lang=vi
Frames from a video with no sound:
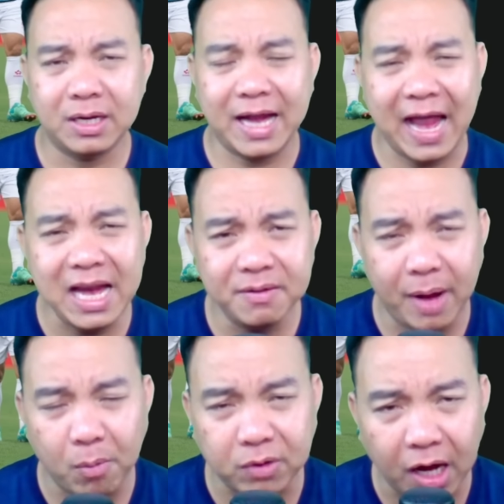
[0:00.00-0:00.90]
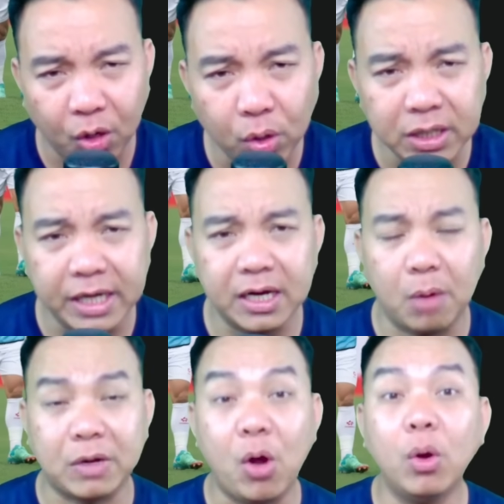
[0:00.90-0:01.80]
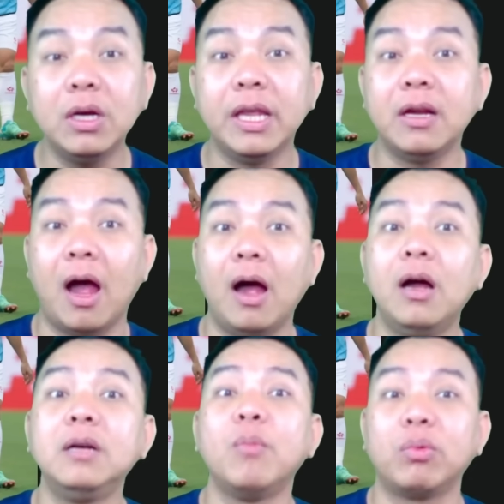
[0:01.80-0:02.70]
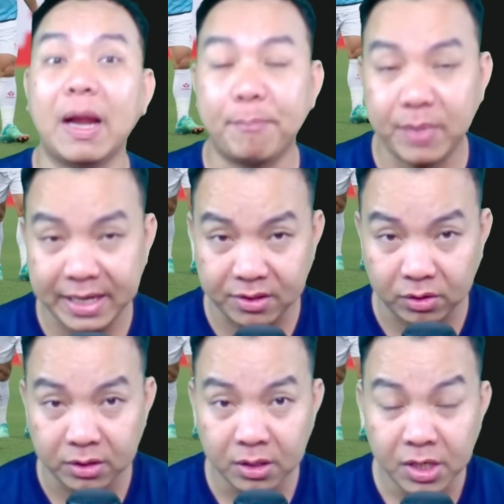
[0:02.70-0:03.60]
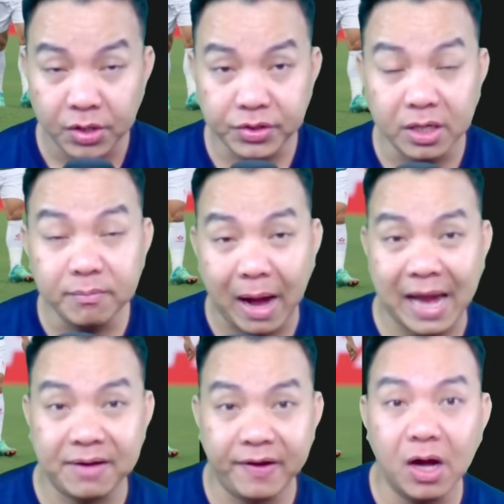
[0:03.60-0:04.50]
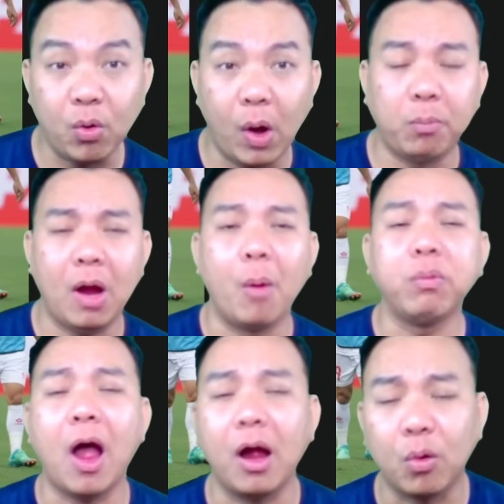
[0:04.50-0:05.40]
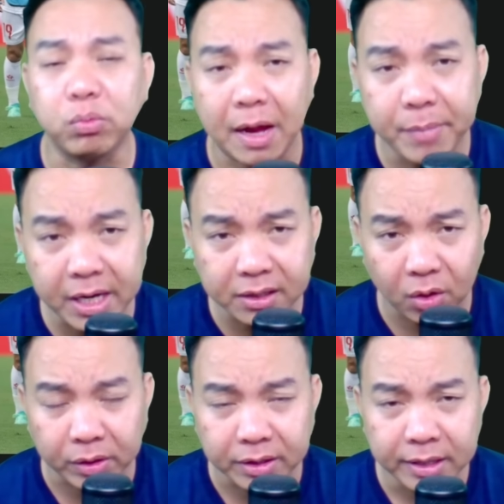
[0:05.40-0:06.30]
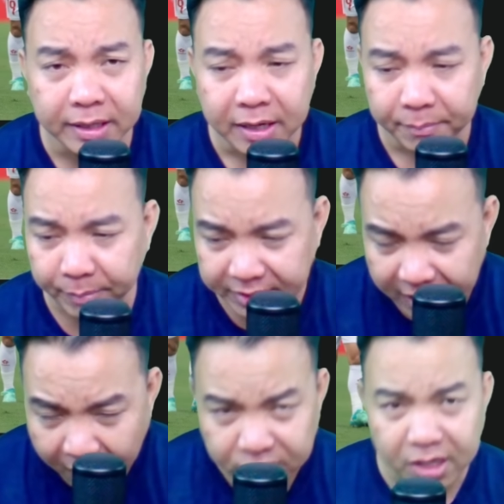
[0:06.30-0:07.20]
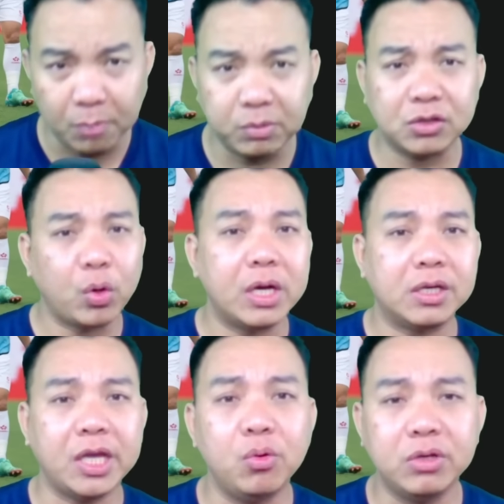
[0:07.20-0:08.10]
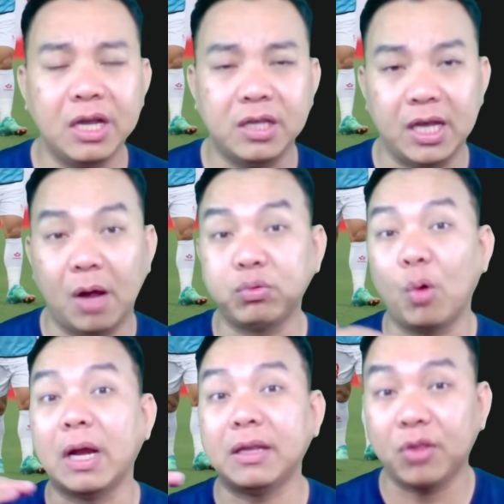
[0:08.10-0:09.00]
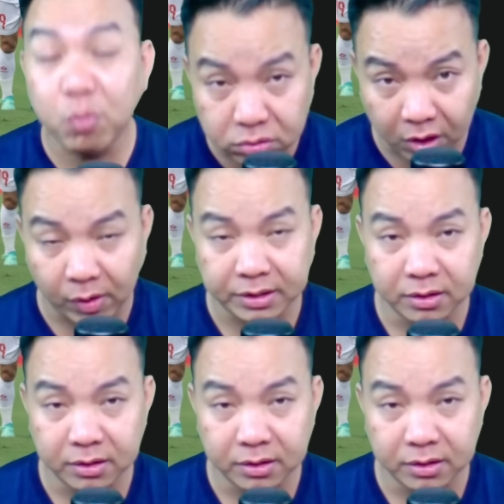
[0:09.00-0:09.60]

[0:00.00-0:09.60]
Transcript: Cái mà ông cần huấn luyện, ông đã huấn luyện họ hơn một năm nay rồi. Những bài vở của ông họ cũng đã biết rồi. Mà nếu như ông có tuyệt chiêu gì thì ông cũng đã tung rồi.